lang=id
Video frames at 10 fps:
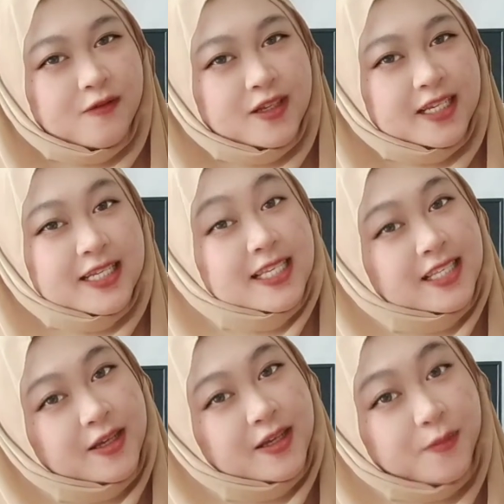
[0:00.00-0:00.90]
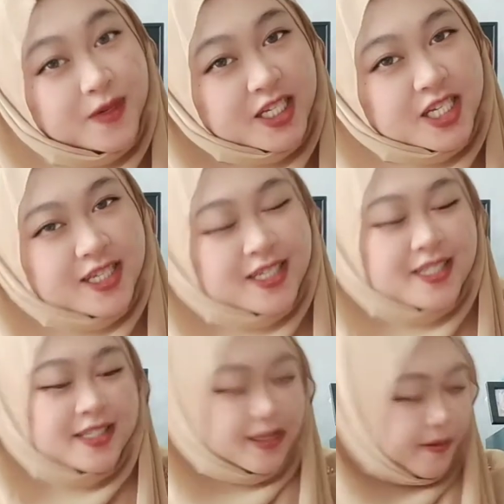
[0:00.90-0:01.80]
dan ini adalah
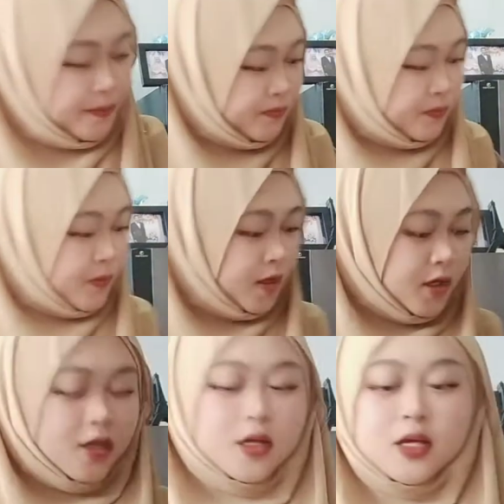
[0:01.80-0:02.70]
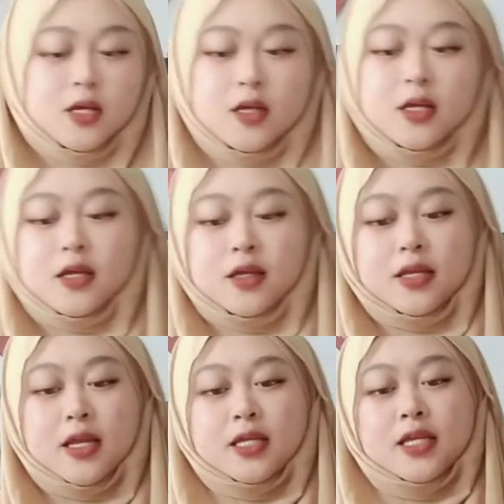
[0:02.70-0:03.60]
kegunaan wanita
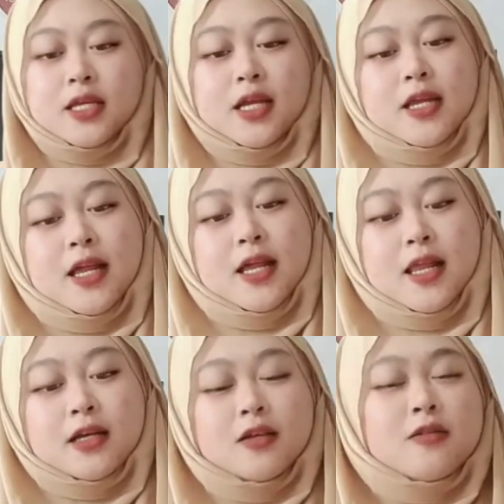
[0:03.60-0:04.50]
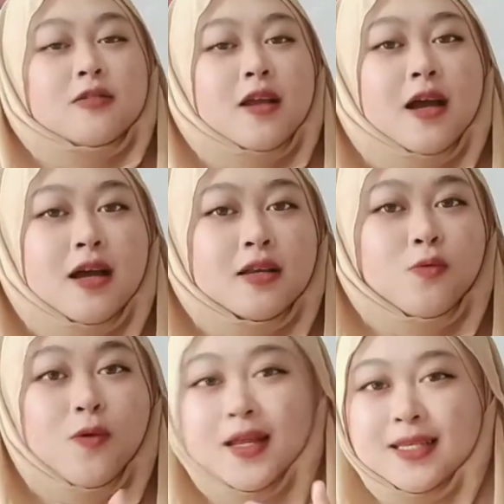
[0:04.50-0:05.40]
feminin oke okay, saya tak
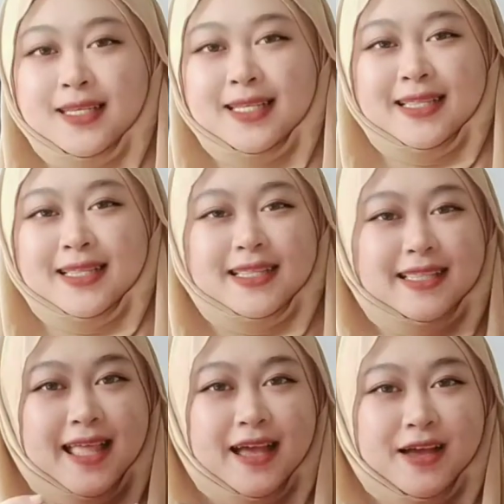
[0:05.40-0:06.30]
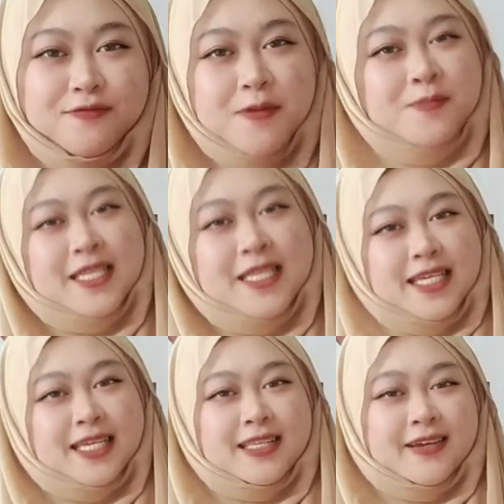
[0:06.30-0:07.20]
pergi apa
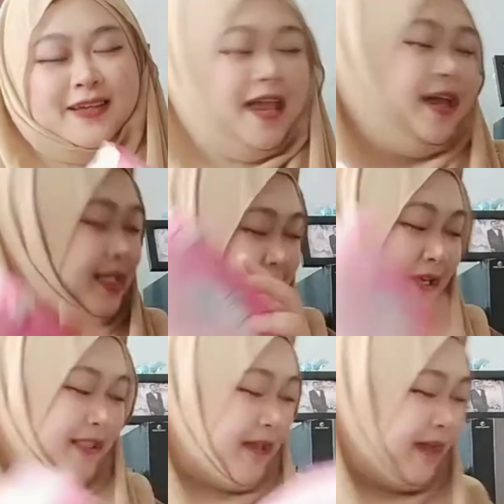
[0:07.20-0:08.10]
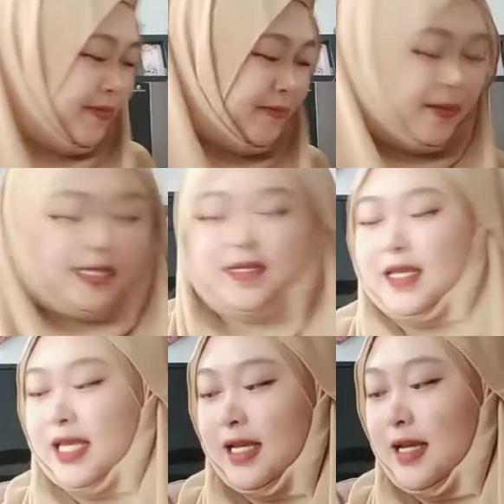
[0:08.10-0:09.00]
saya baru try oke
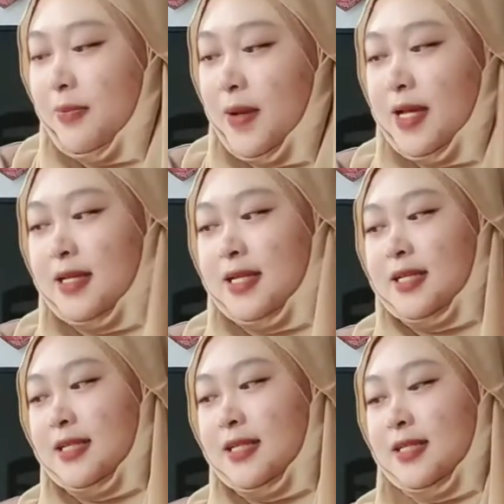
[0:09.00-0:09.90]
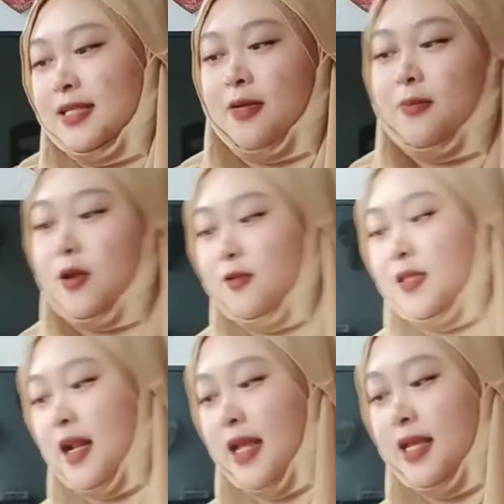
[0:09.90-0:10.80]
okay, seterusnya
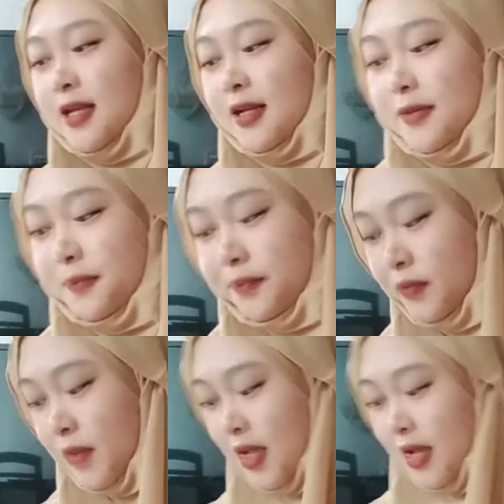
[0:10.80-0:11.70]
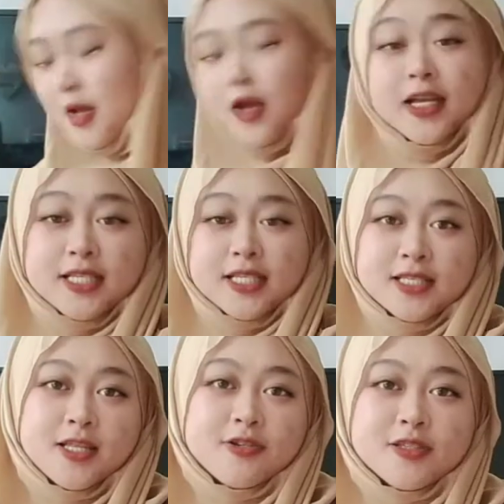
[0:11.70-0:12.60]
kotak
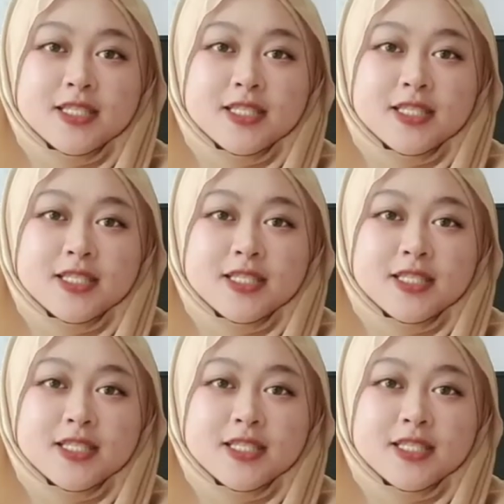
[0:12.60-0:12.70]
ini